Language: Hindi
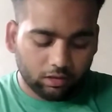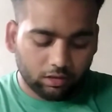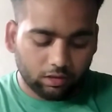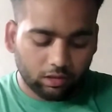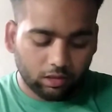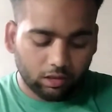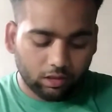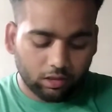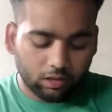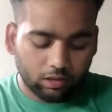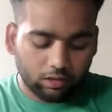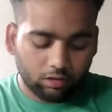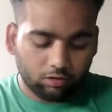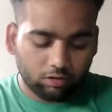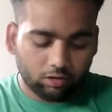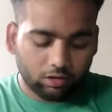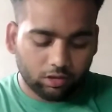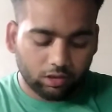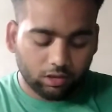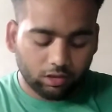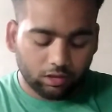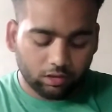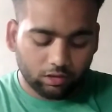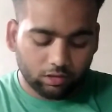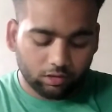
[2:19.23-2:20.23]
क्लिक करना हो
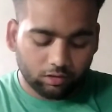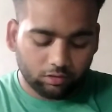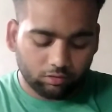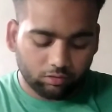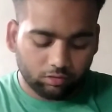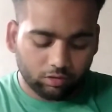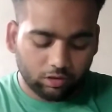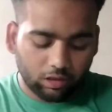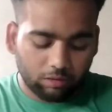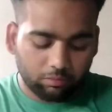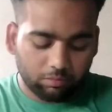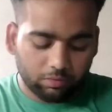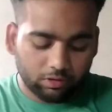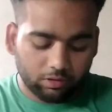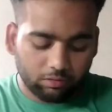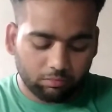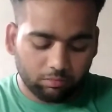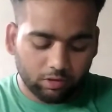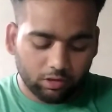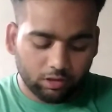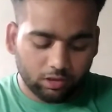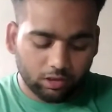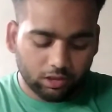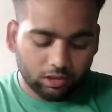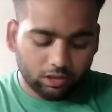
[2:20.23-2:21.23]
ठीक है तो यहाँ पर
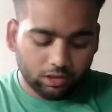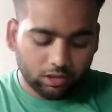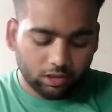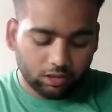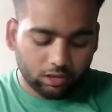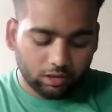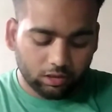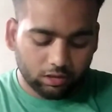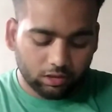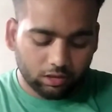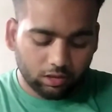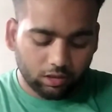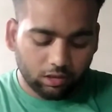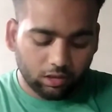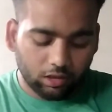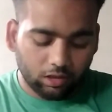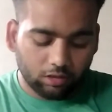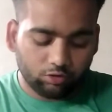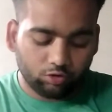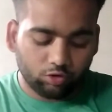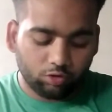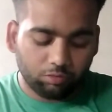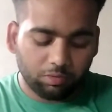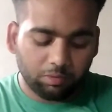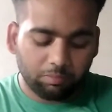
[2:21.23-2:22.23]
सिंपली नेक्स्ट कर देते
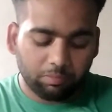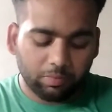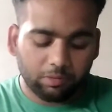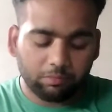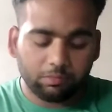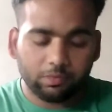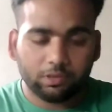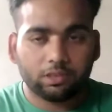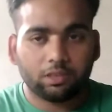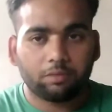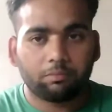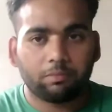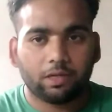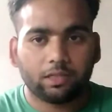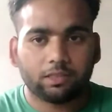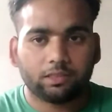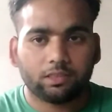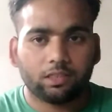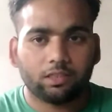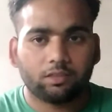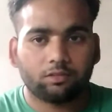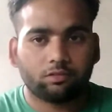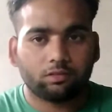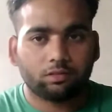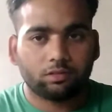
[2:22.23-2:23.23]
हैं जो भी परमिशन
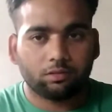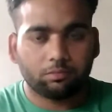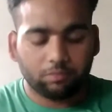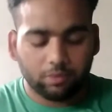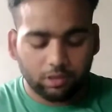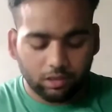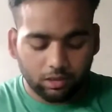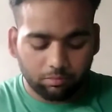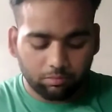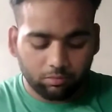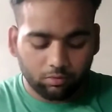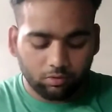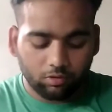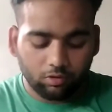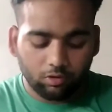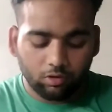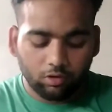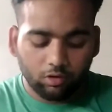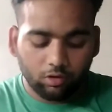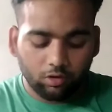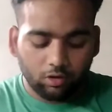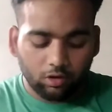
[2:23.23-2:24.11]
मांगता है इसको सिंपली आपको